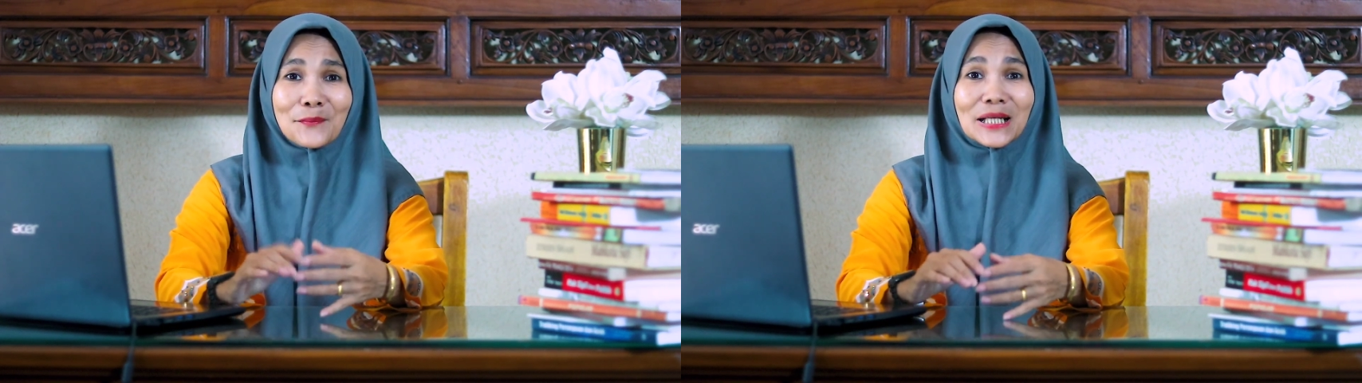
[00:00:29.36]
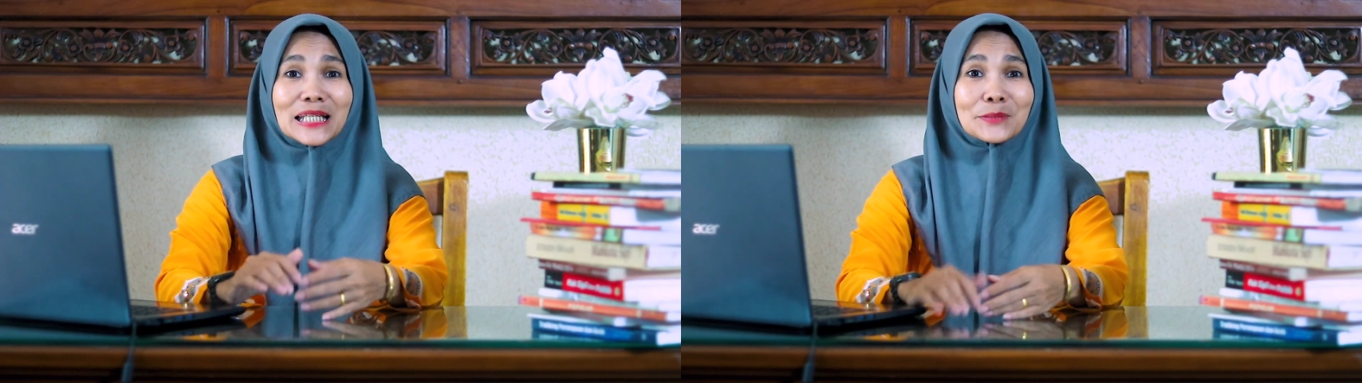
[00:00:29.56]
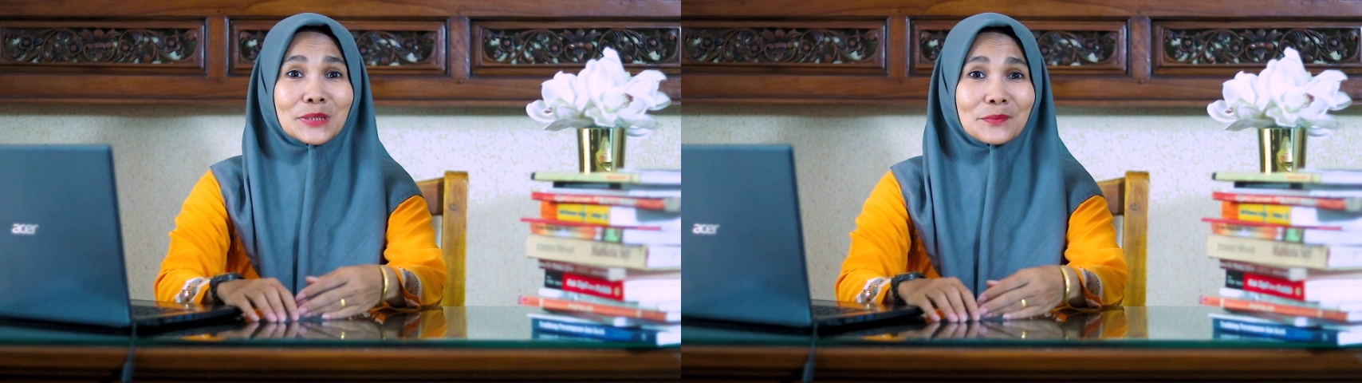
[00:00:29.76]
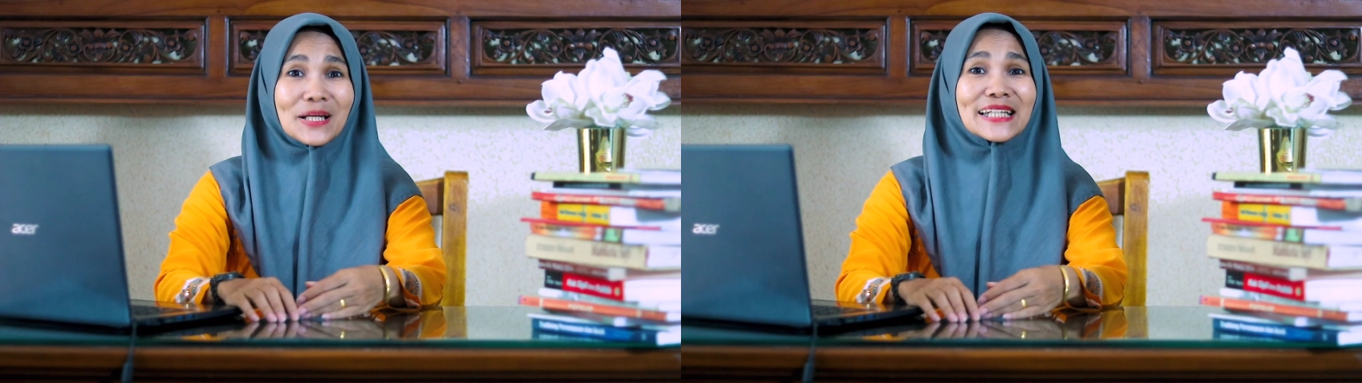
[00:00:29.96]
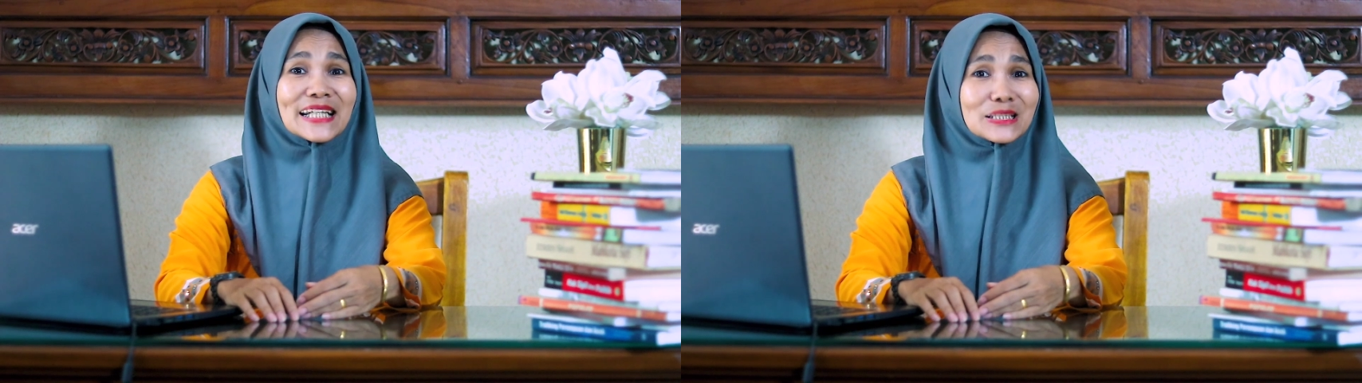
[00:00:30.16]
Bagi
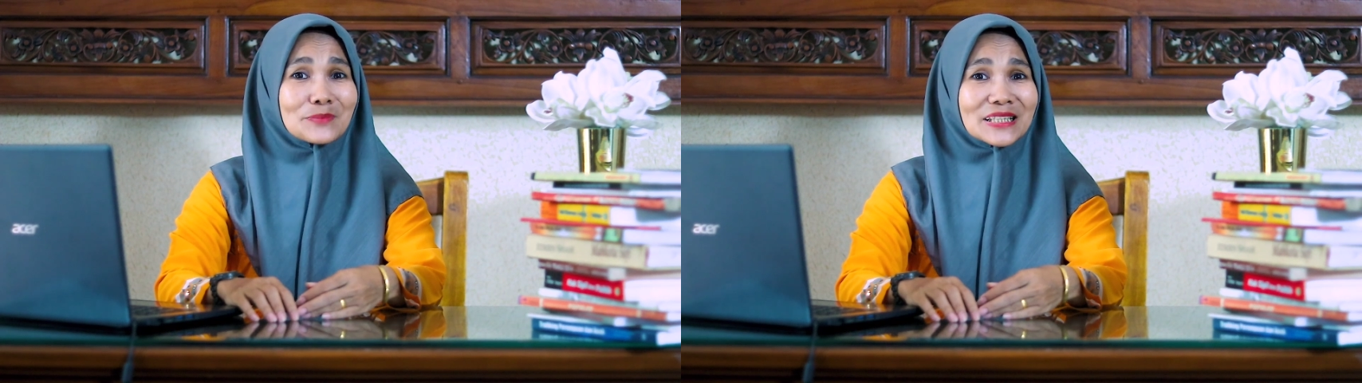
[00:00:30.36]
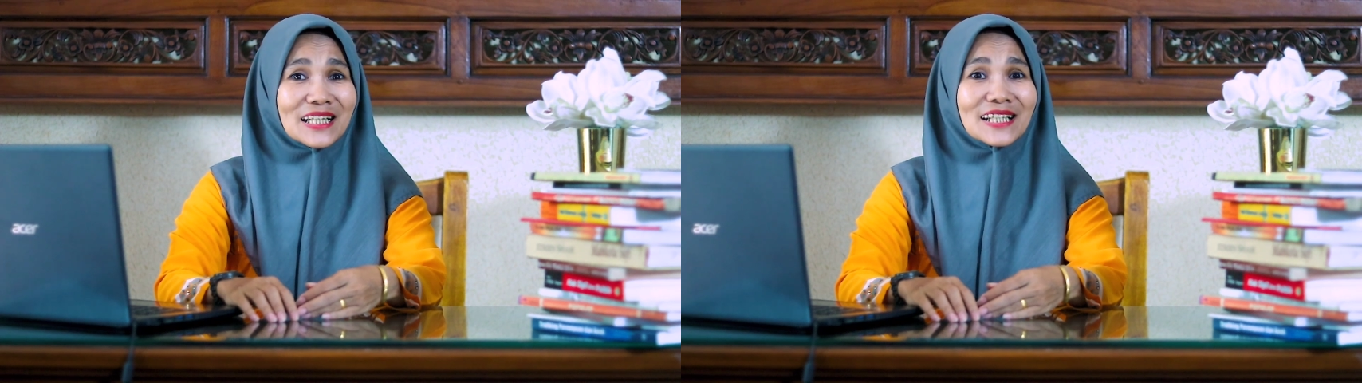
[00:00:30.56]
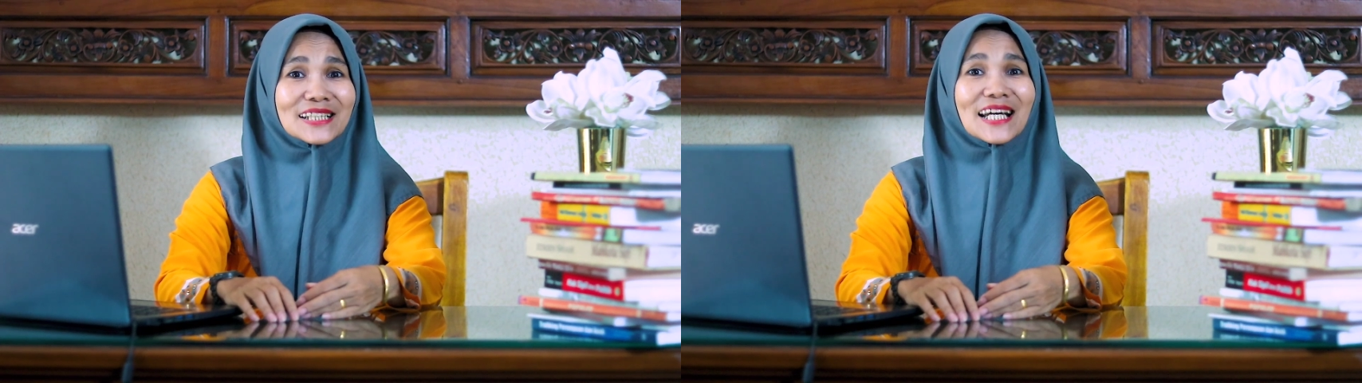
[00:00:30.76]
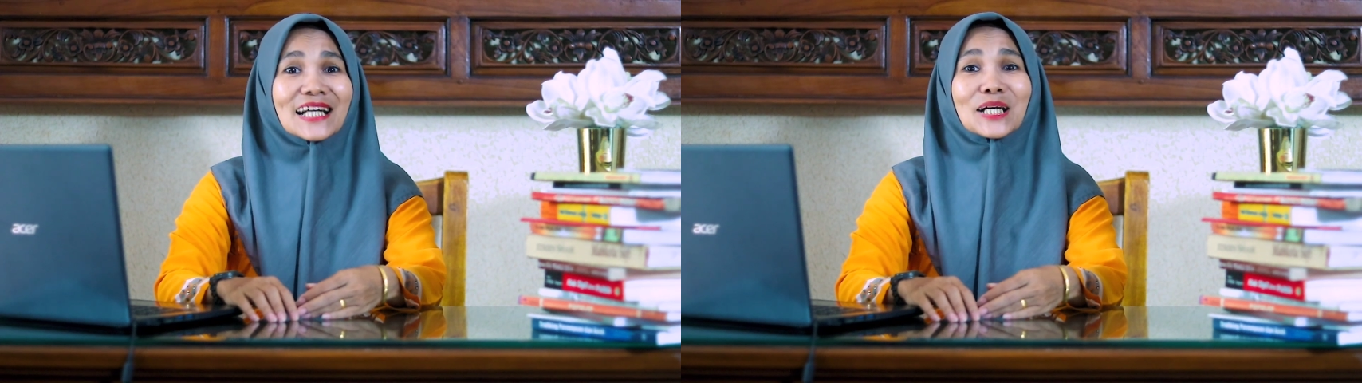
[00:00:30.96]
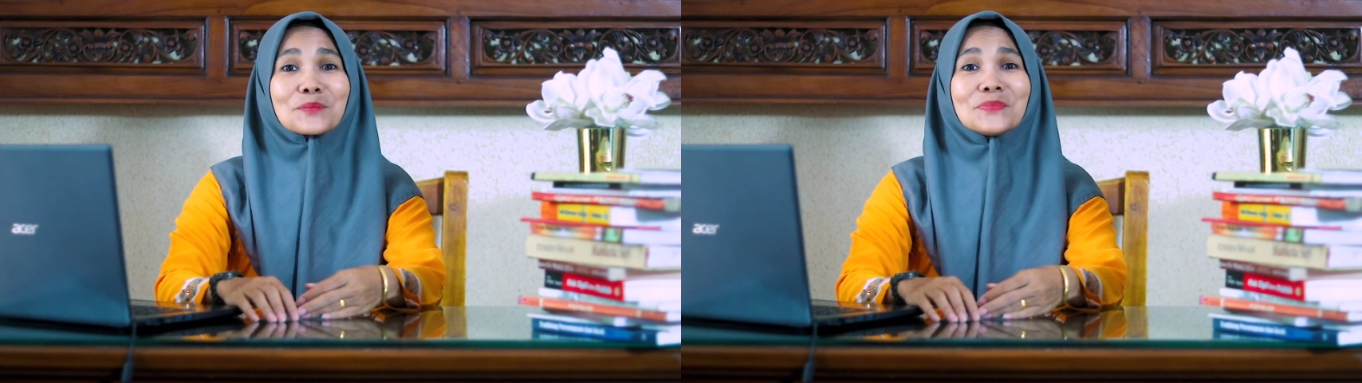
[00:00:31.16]
teman-teman yang sebentar lagi
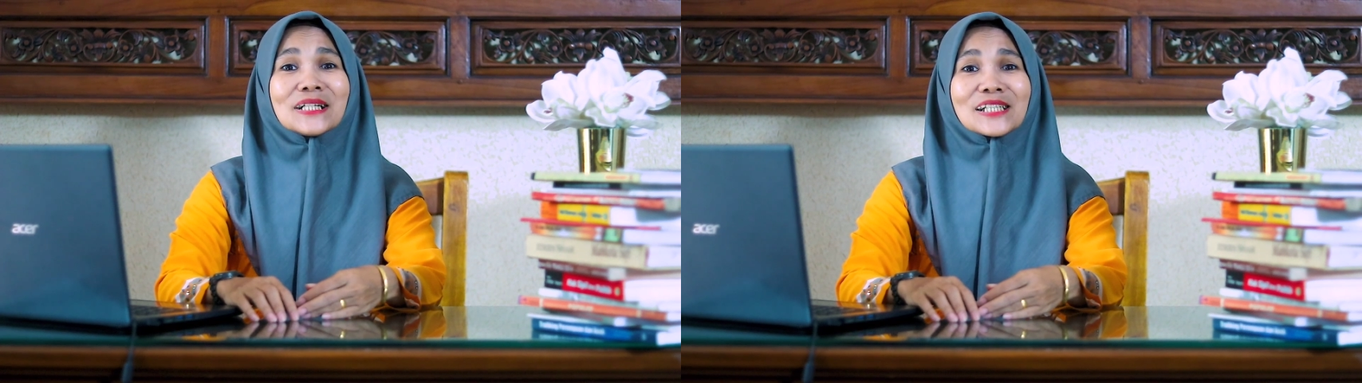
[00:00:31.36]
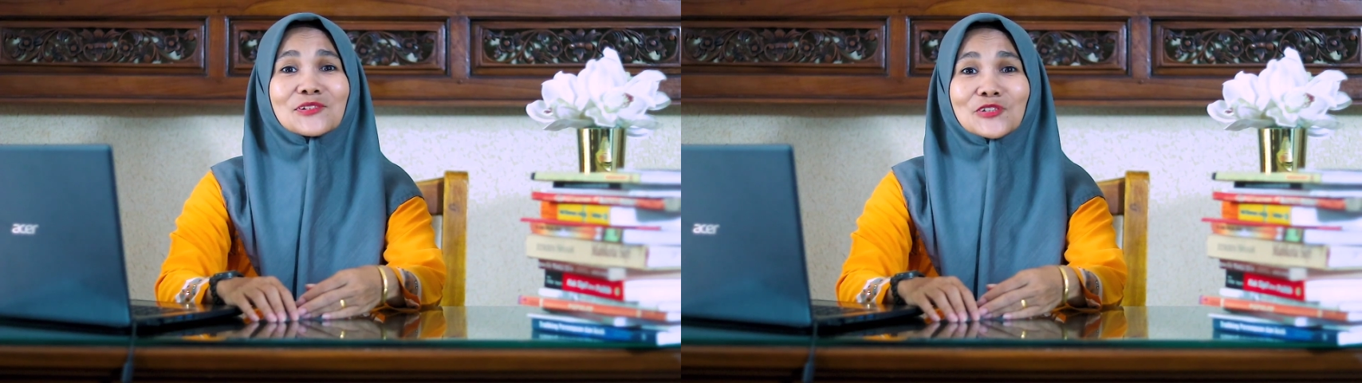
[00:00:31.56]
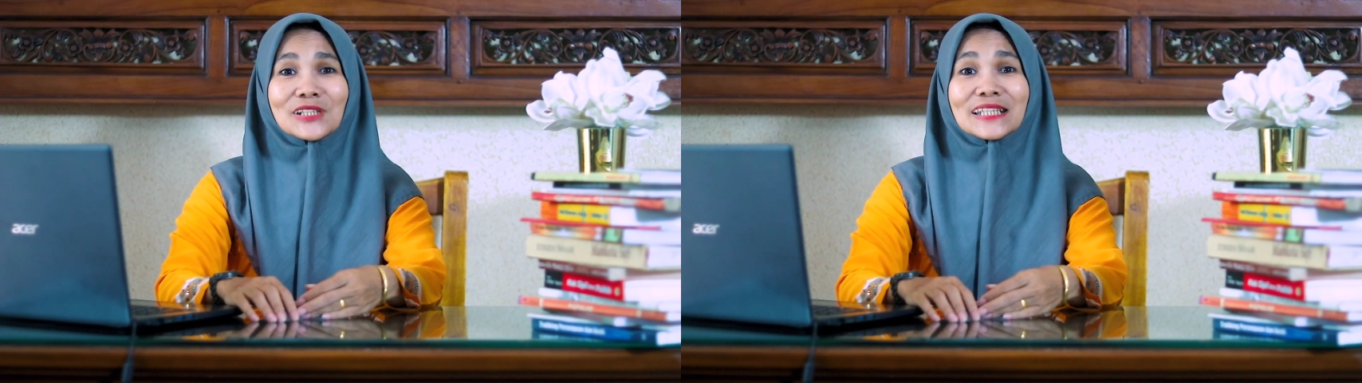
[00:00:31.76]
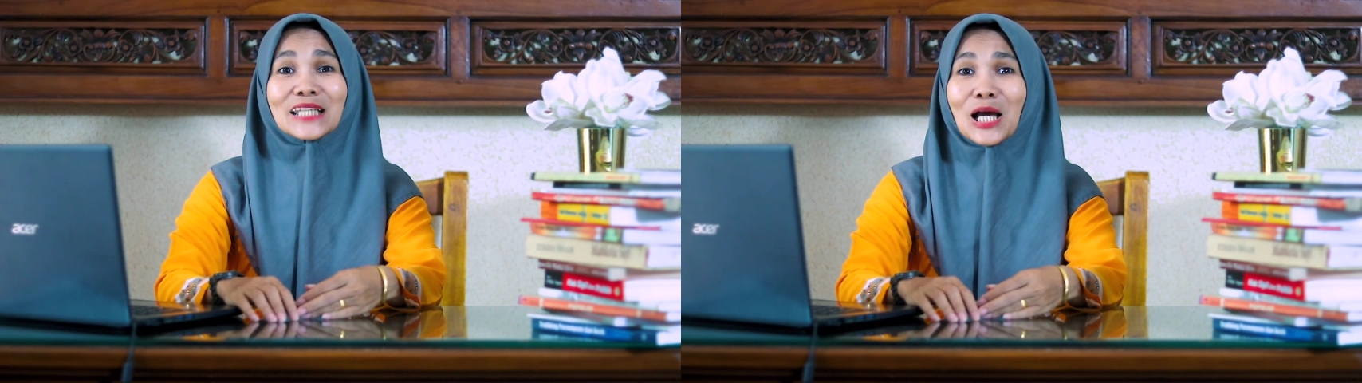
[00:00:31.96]
akan mengikuti